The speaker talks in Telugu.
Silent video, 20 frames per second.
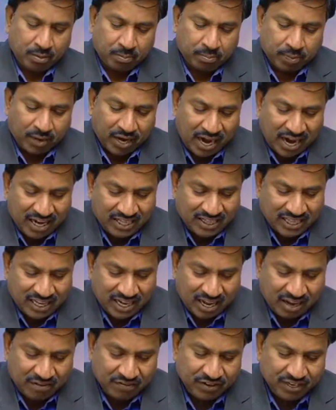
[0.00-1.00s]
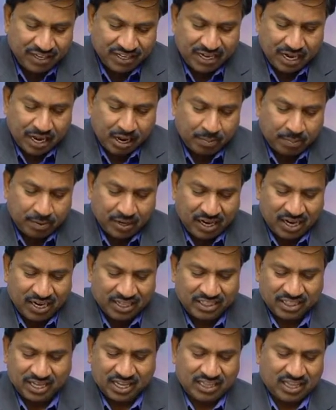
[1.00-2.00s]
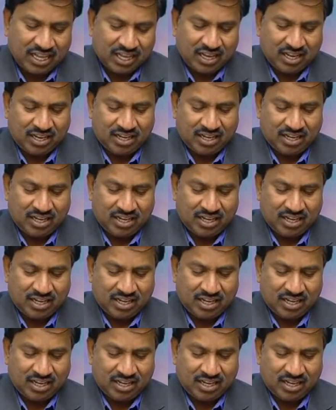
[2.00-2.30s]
ప్రార్థన విజ్ఞాపనల చేత